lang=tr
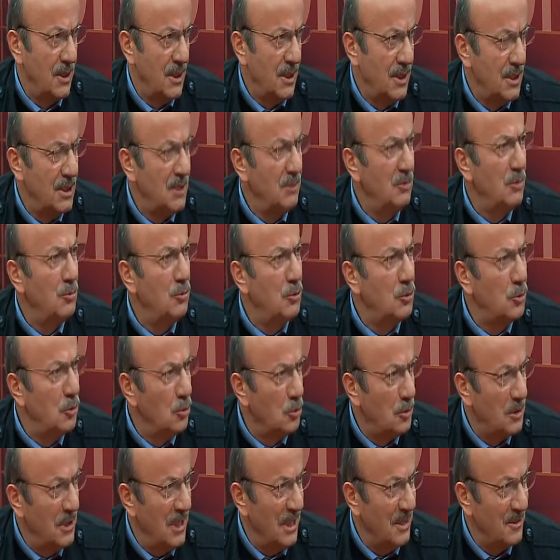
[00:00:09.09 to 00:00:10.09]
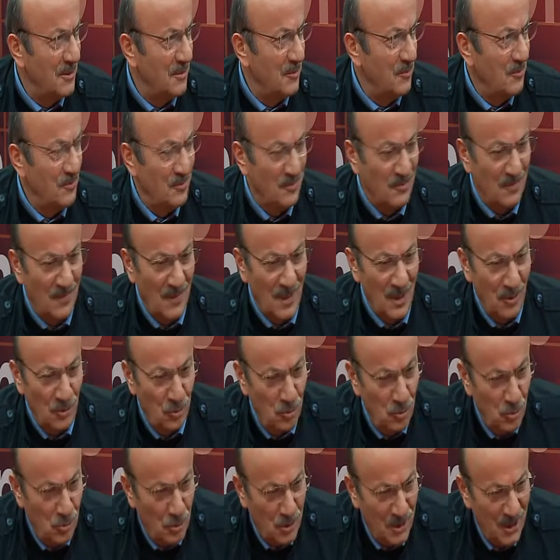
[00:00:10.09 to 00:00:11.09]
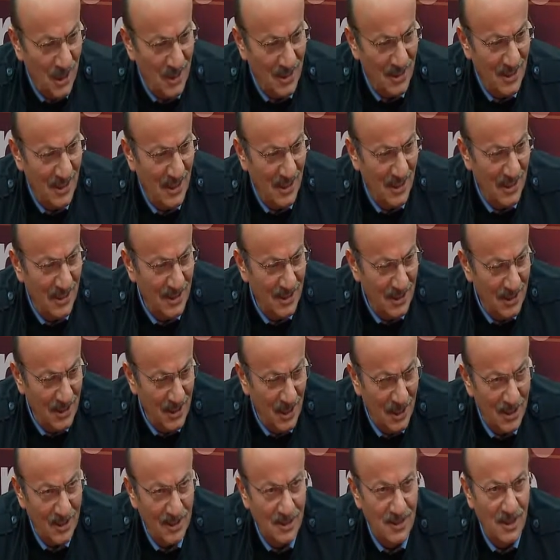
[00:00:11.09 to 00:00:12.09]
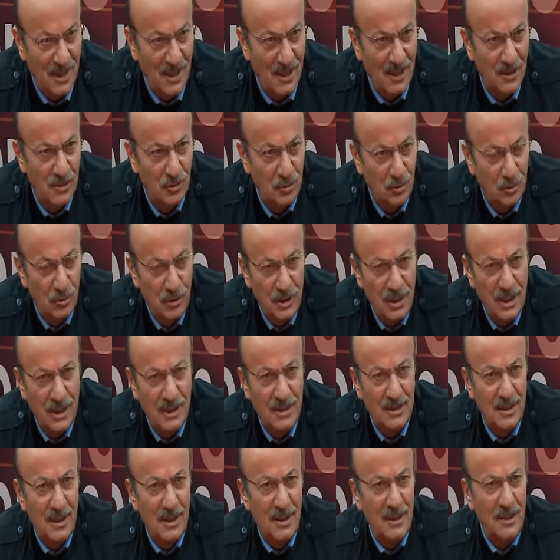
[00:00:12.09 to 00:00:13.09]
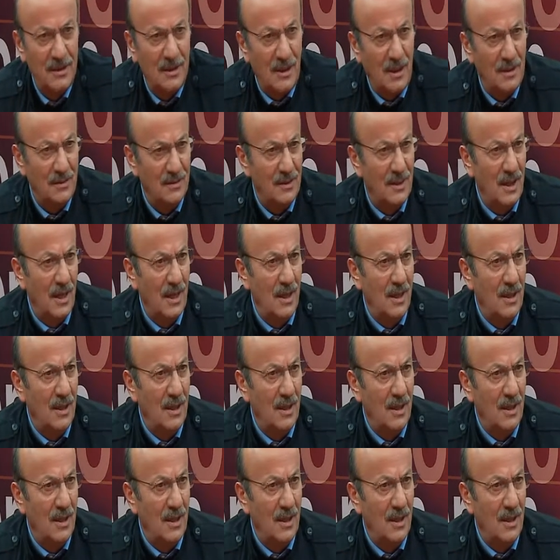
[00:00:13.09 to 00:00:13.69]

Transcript: Şimdi bu Kürtler Türkiye'de, Irak'ta, Suriye'de, İran'da